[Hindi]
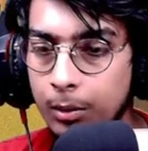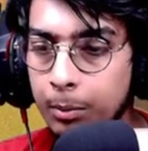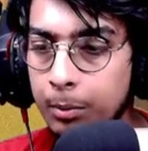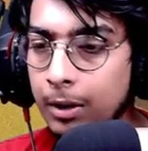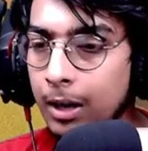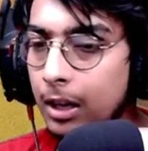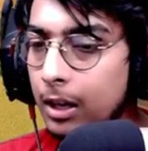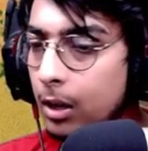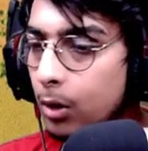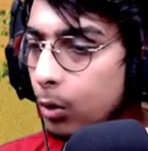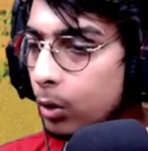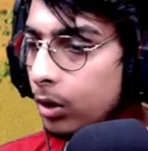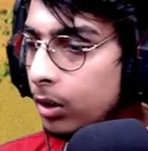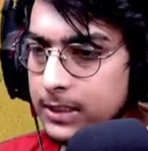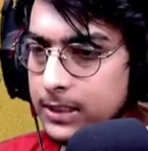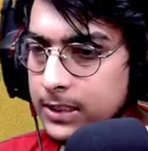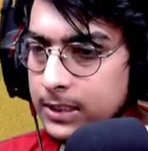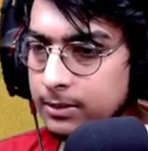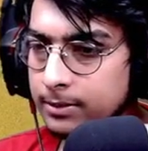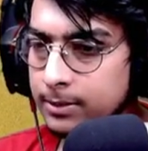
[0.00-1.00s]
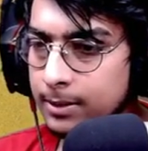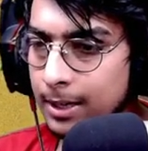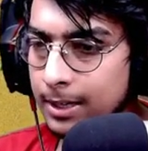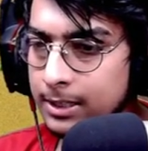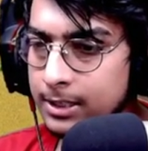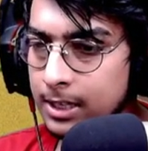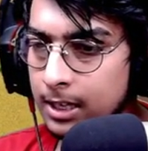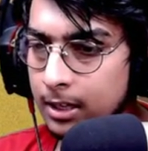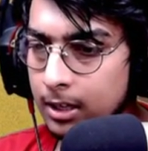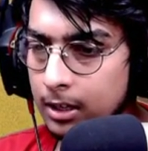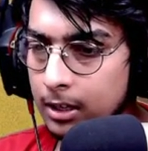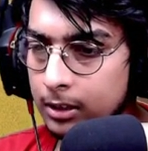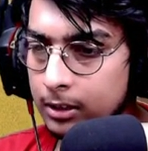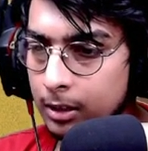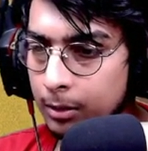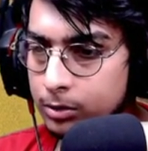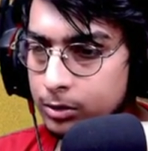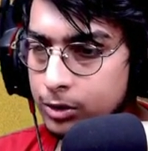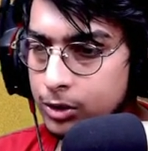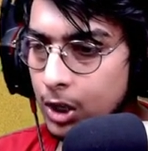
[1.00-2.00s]
भी रहेगा कोई भाई चेक कर लेते
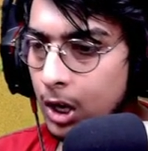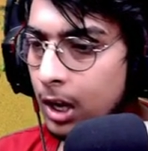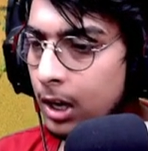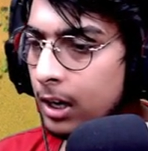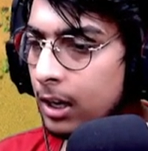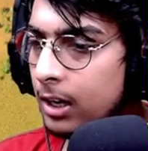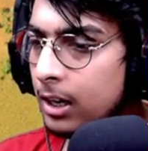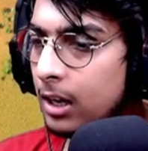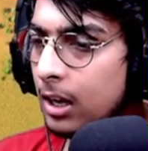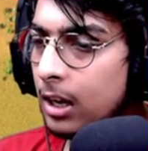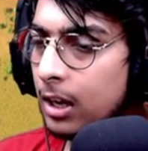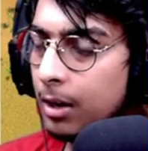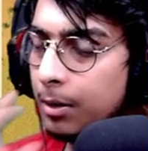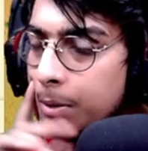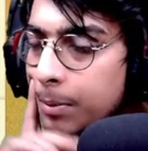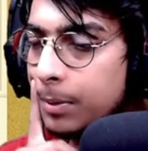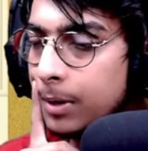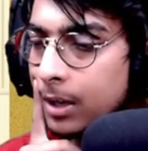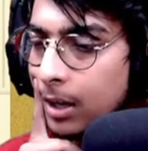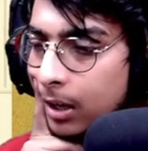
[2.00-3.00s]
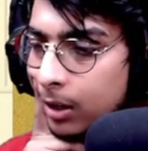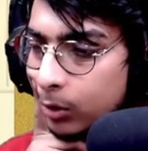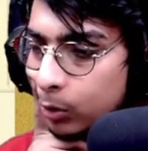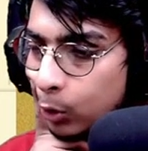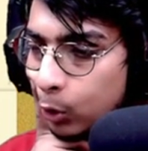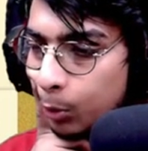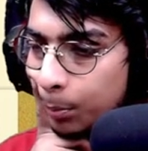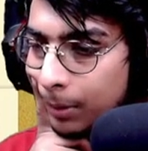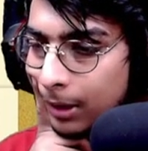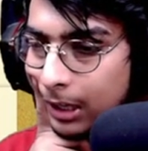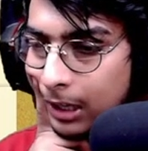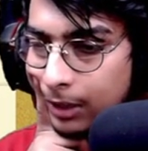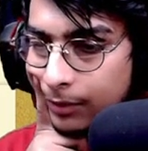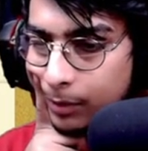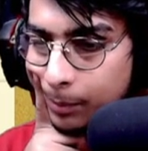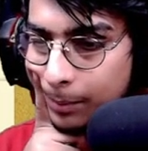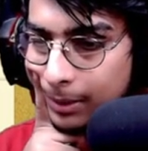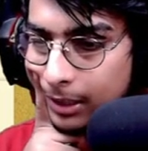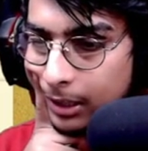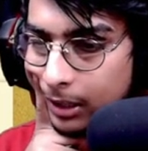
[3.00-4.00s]
हैं चार रह रहे हैं यार अभी भी यार दो मेल एक
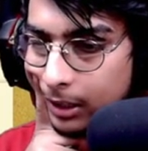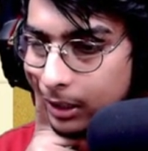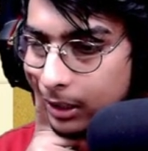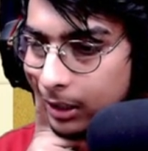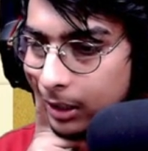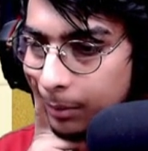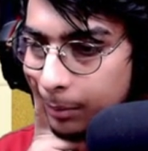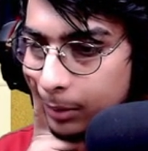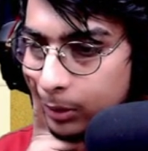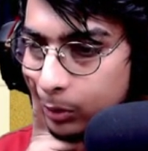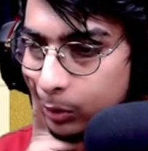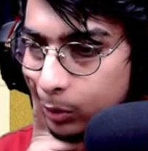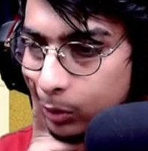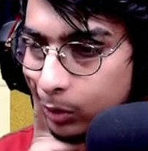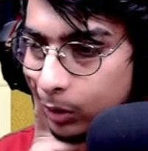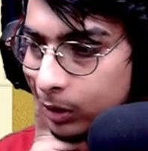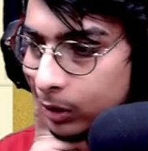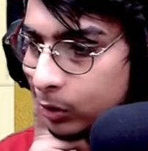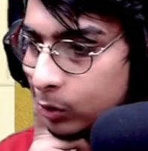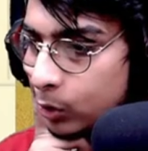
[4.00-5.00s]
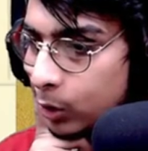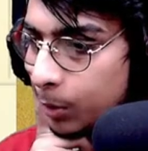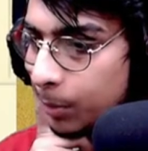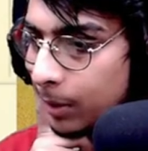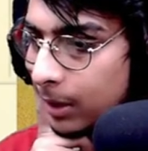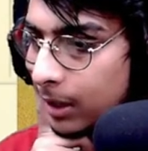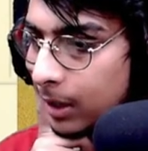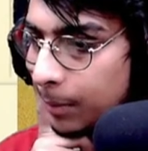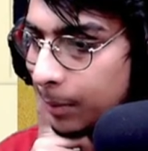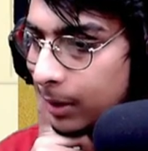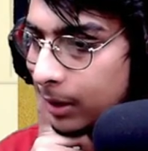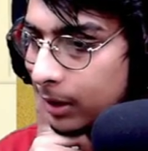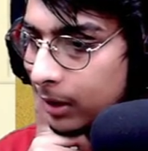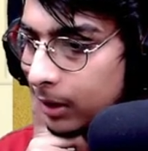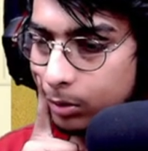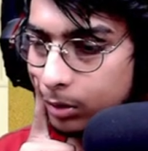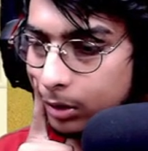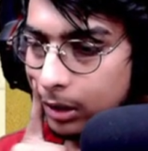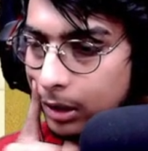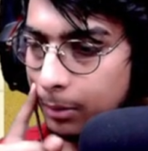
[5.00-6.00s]
फीमेल रखनी है ना मैं तो इसको ही भगाना पड़ेगा
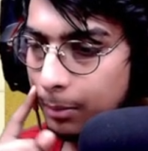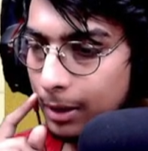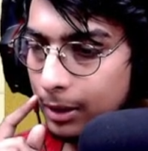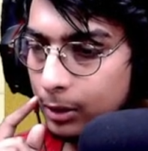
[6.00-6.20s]
ले भाई